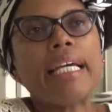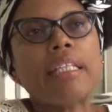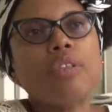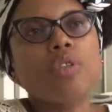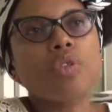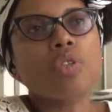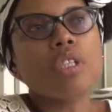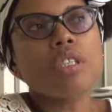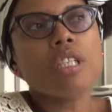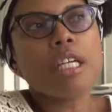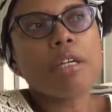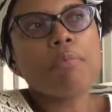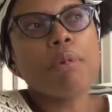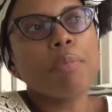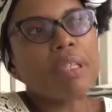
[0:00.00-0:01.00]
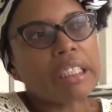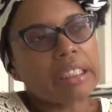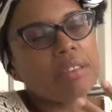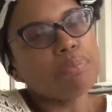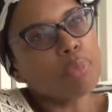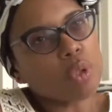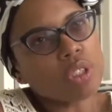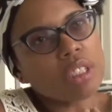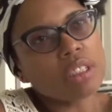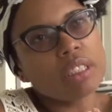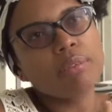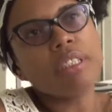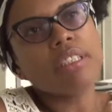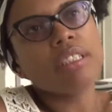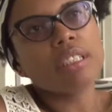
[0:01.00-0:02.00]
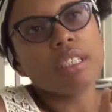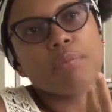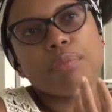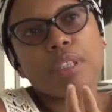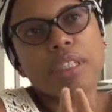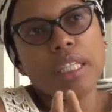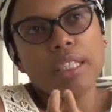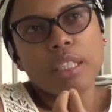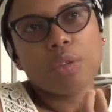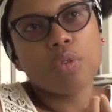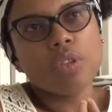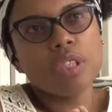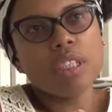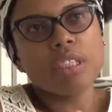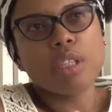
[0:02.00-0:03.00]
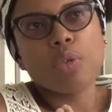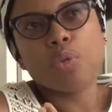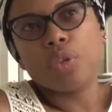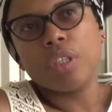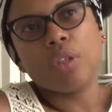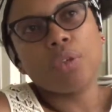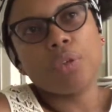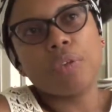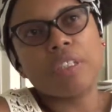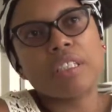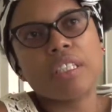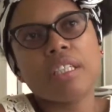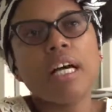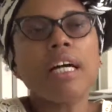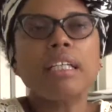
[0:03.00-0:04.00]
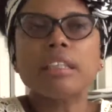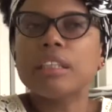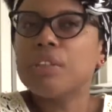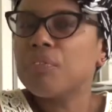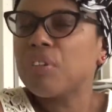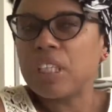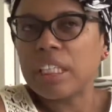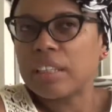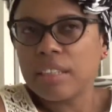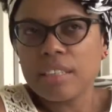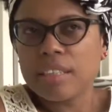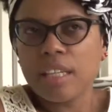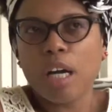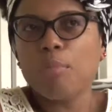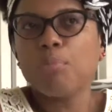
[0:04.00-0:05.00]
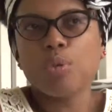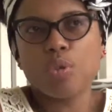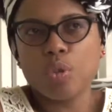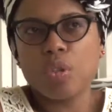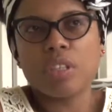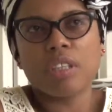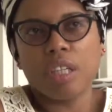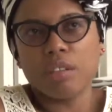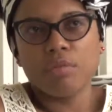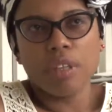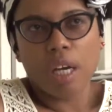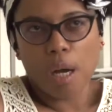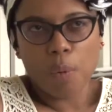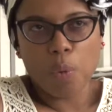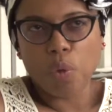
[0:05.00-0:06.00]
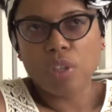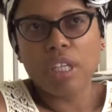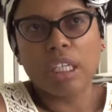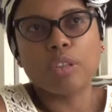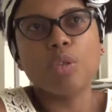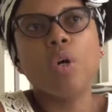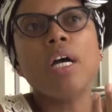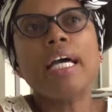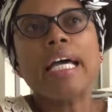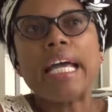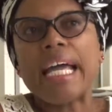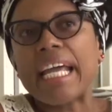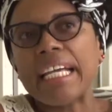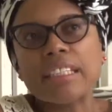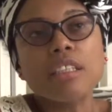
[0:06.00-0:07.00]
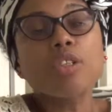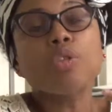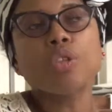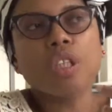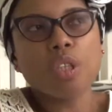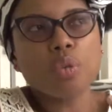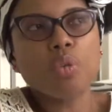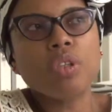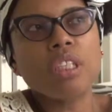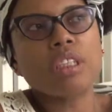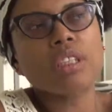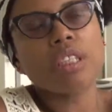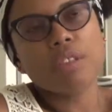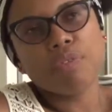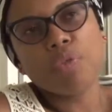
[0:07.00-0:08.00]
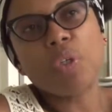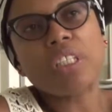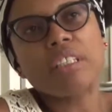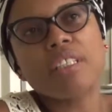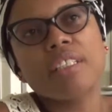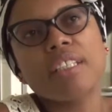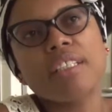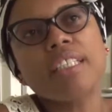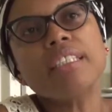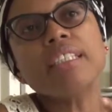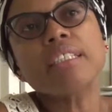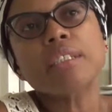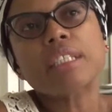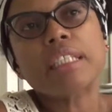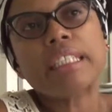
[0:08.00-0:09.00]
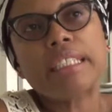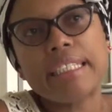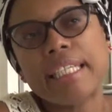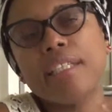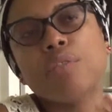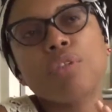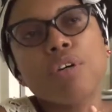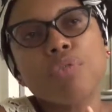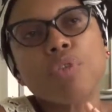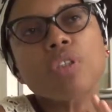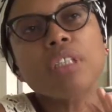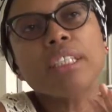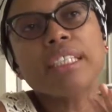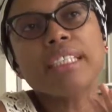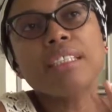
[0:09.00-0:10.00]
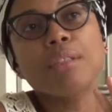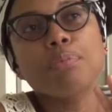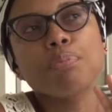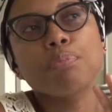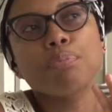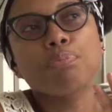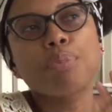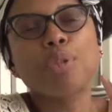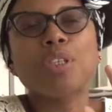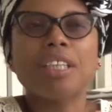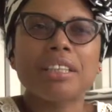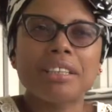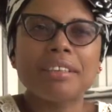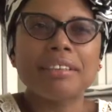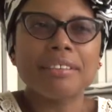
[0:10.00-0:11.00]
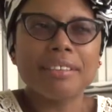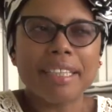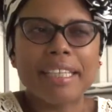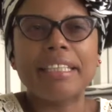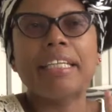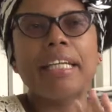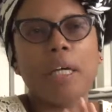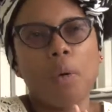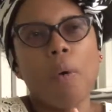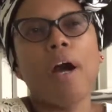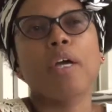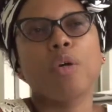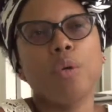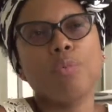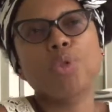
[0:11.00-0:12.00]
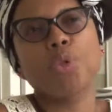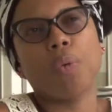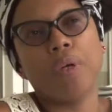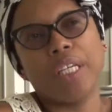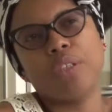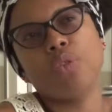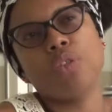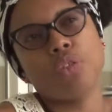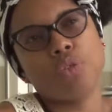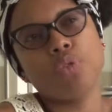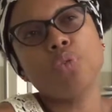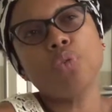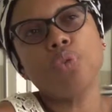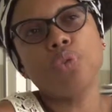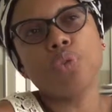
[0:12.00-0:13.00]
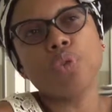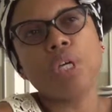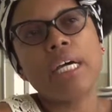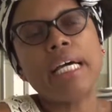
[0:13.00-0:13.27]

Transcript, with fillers: Entonces, eh, me parece importante entender que la lectura y la escritura en la universidad, diferentes campos lo están abordando. Estas son algunas fuertes tendencias que tiene una fortaleza porque tiene el lenguaje como su objeto de estudios.